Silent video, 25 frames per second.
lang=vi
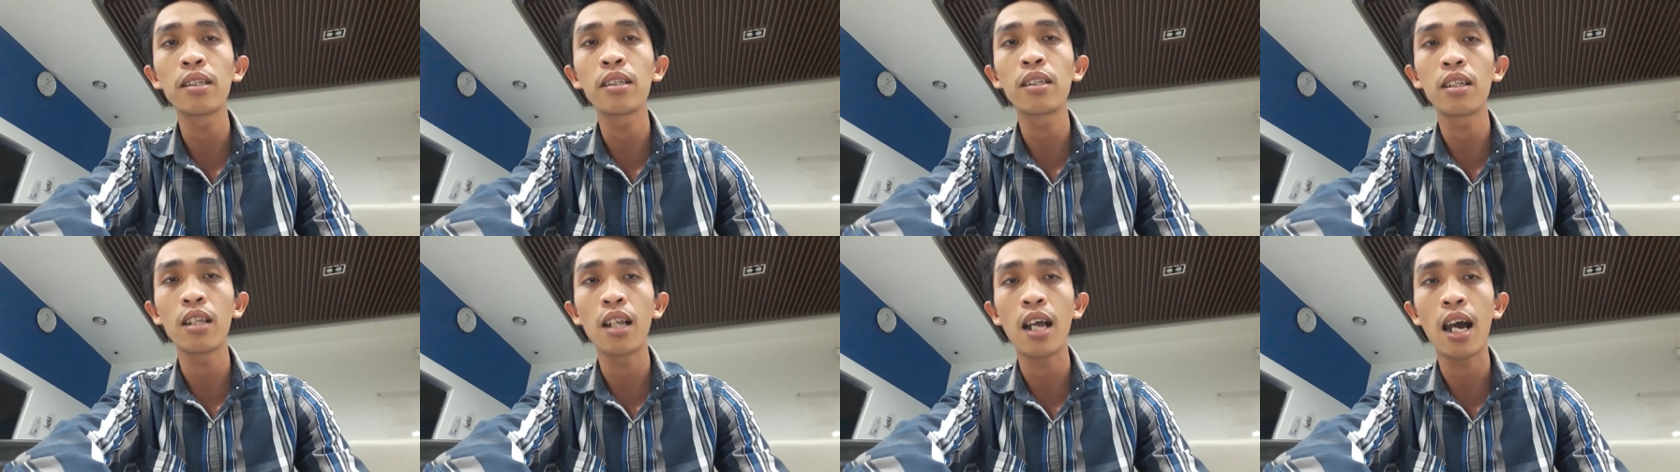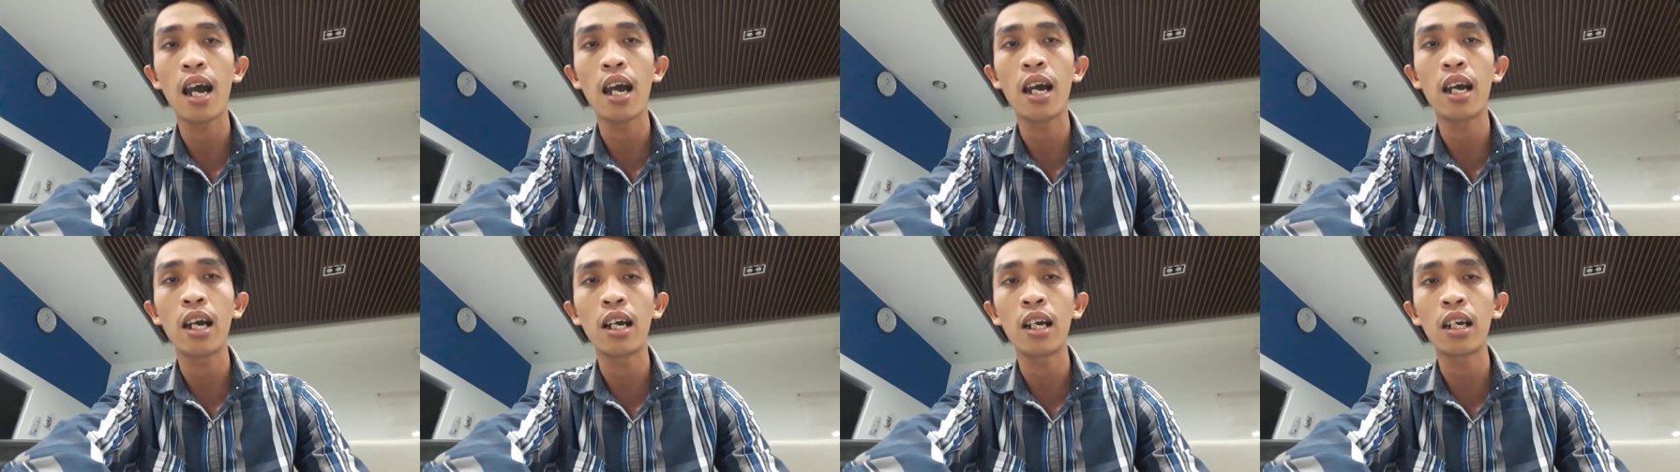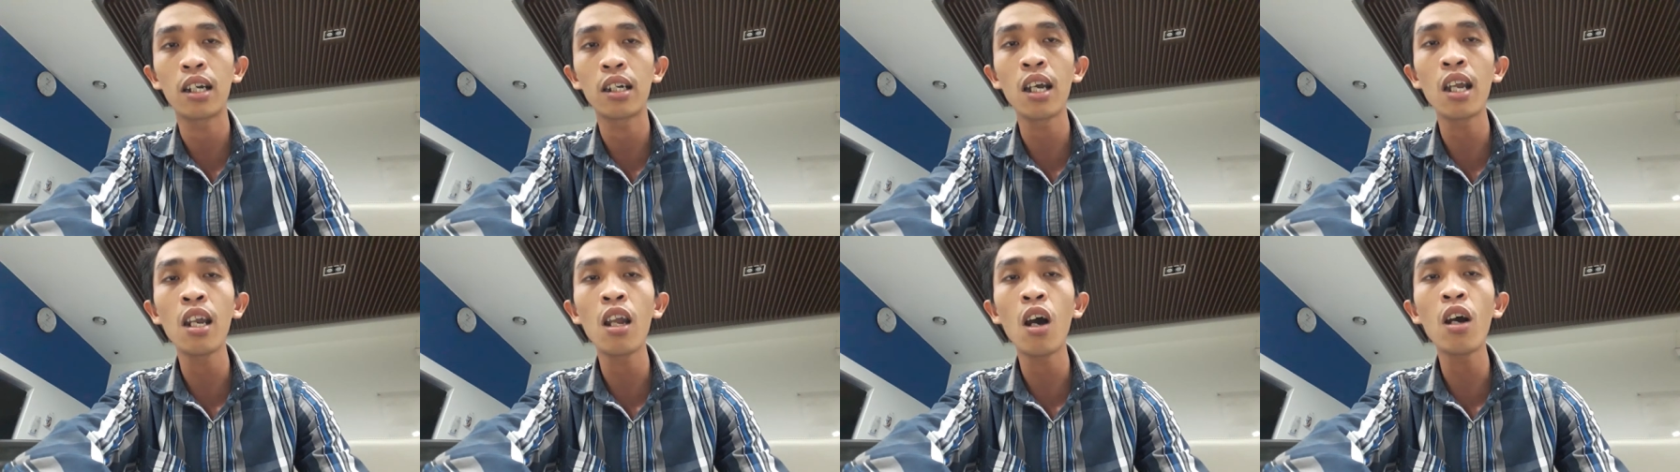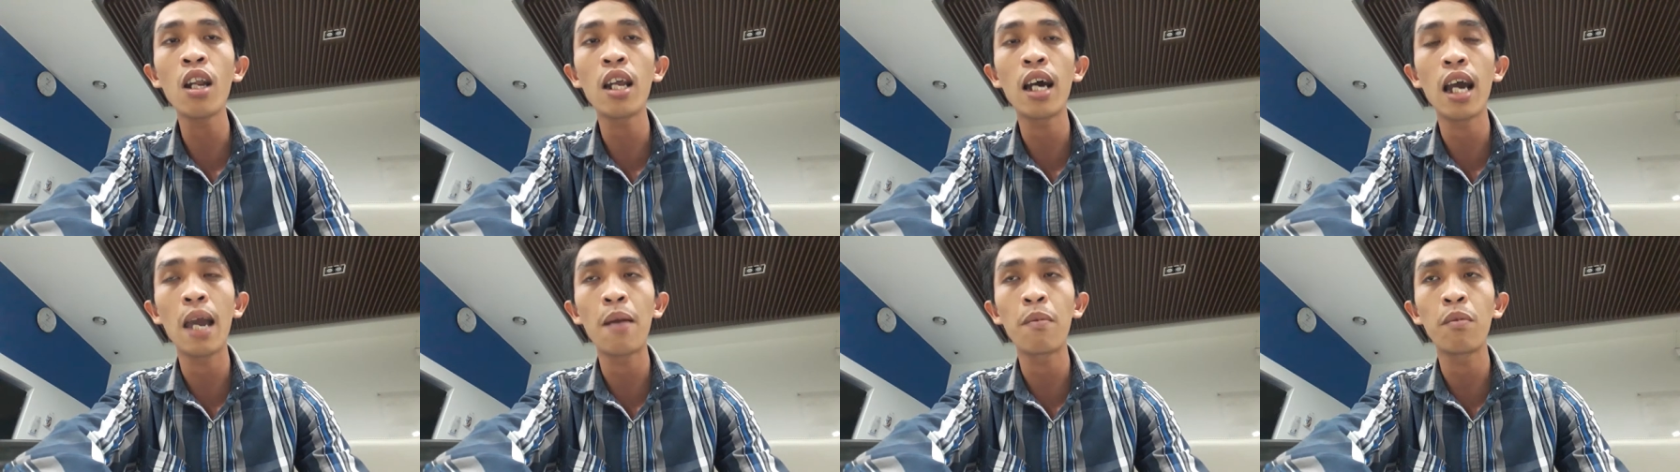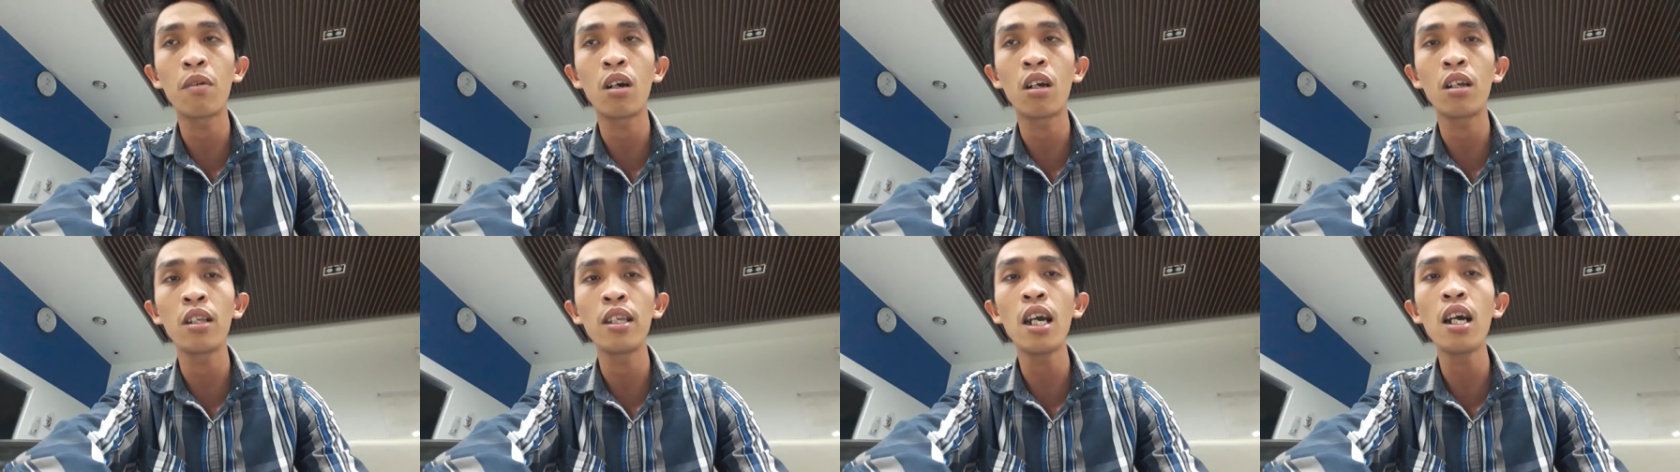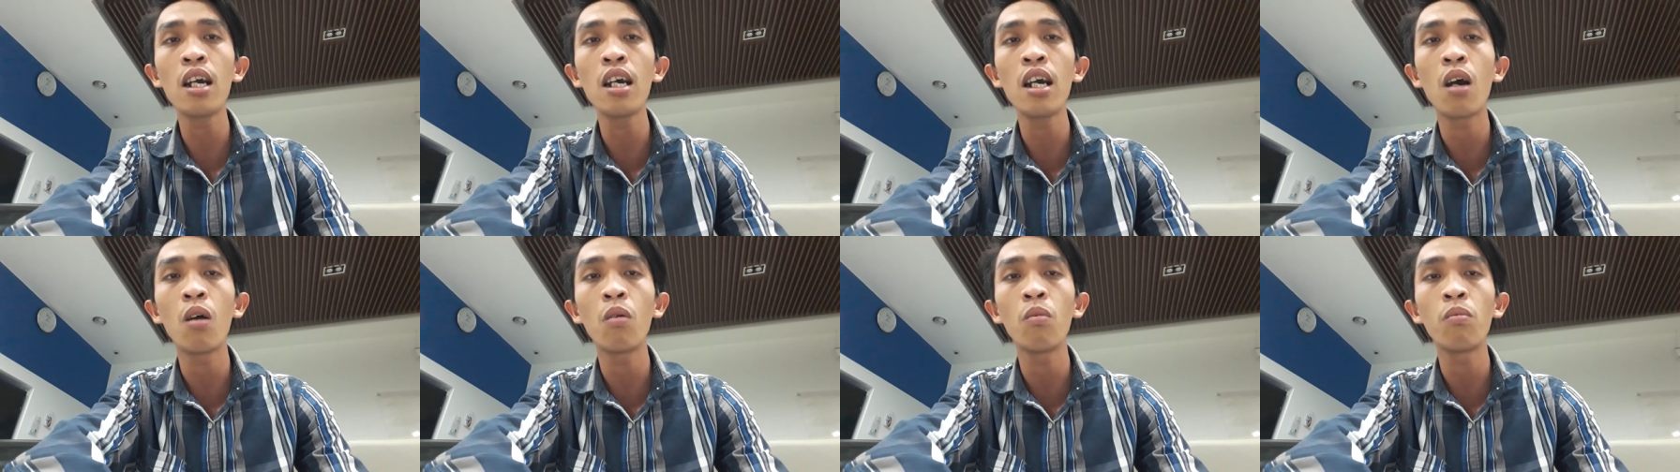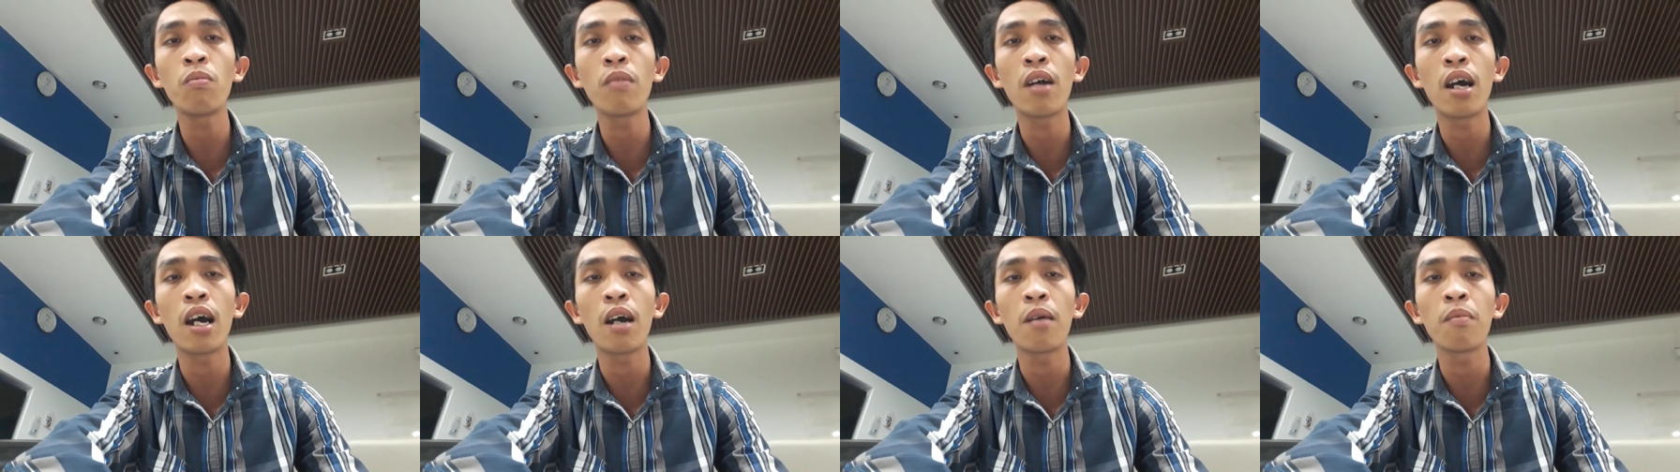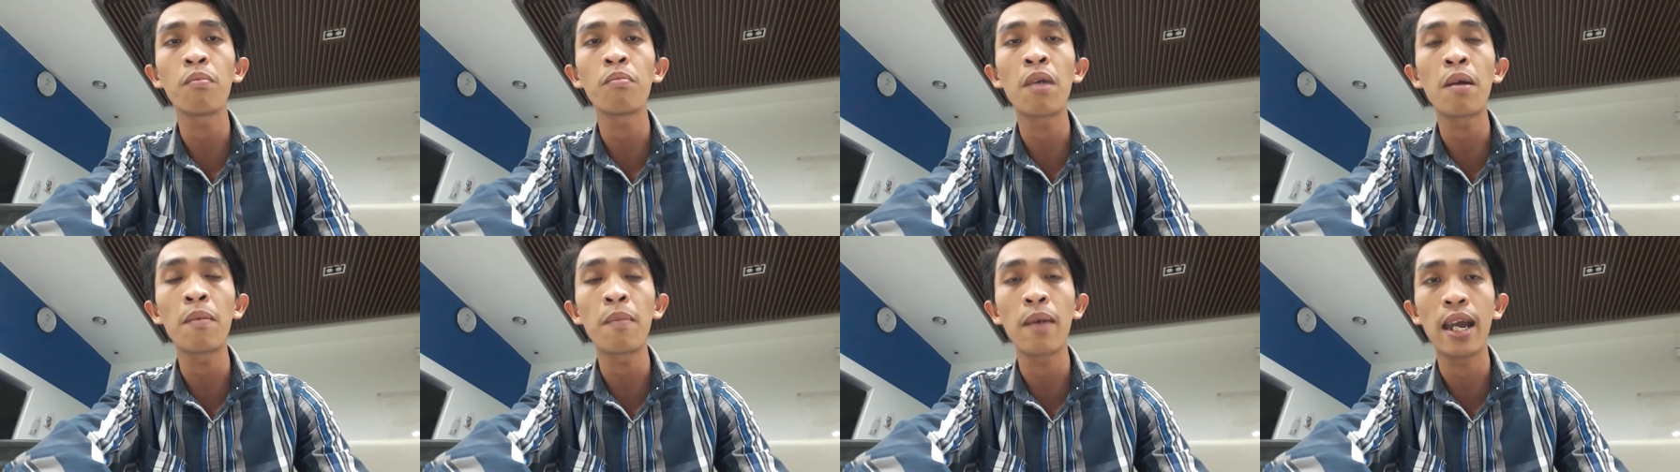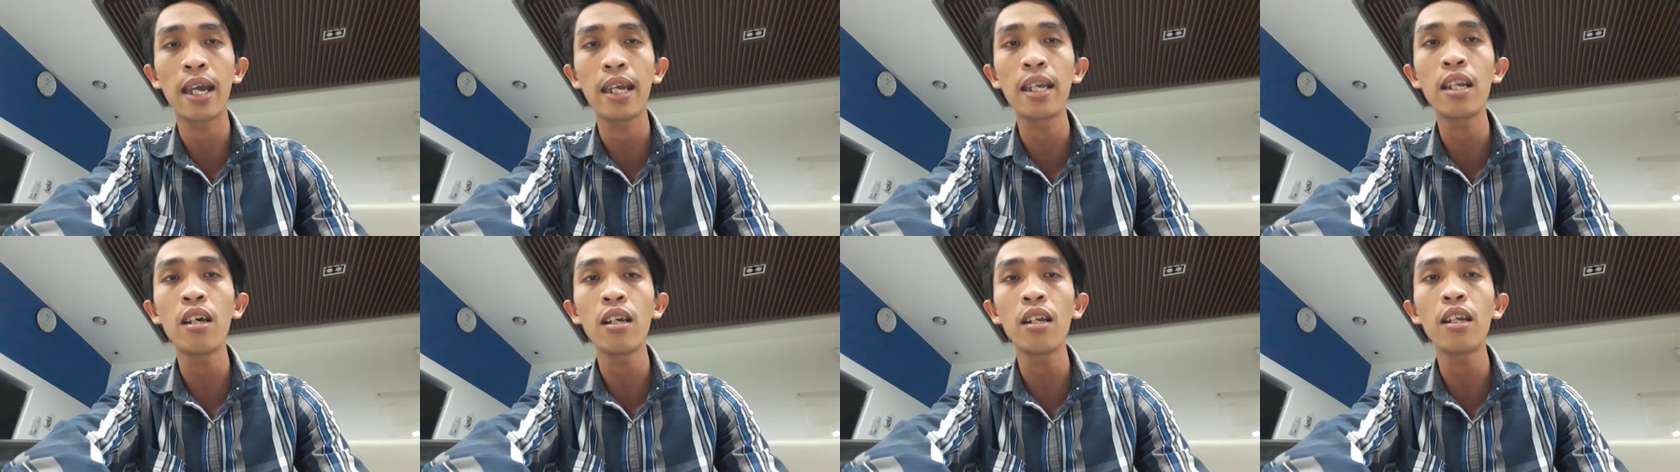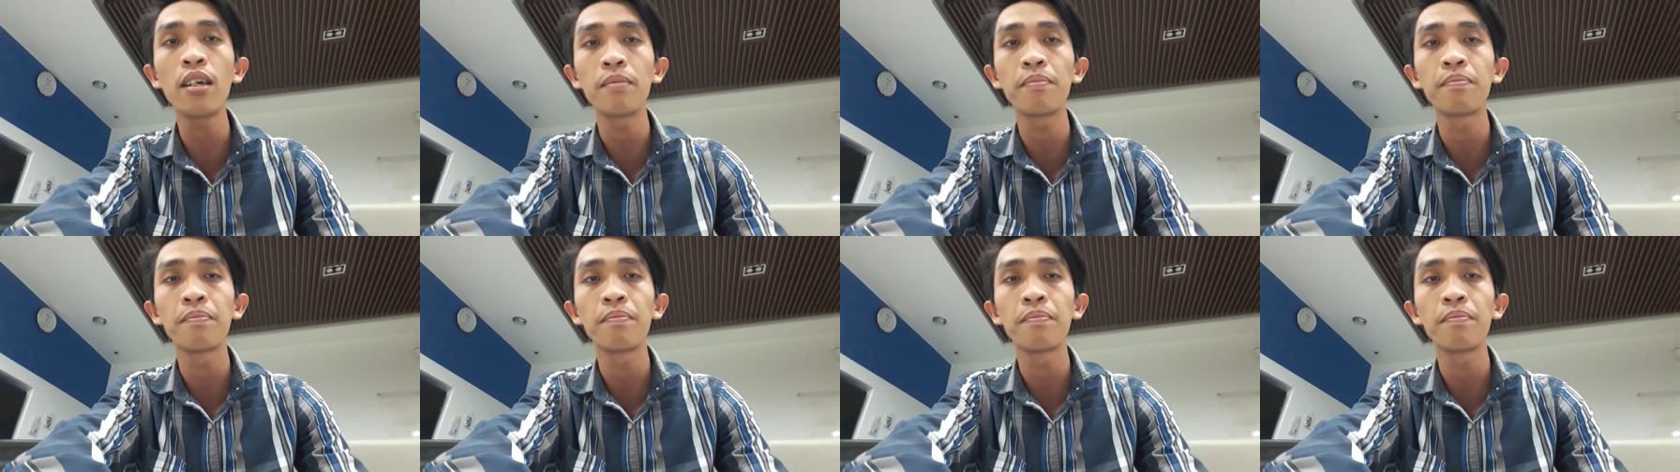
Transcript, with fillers: là cái đó là em nhớ hôm mà mày mày đó, đó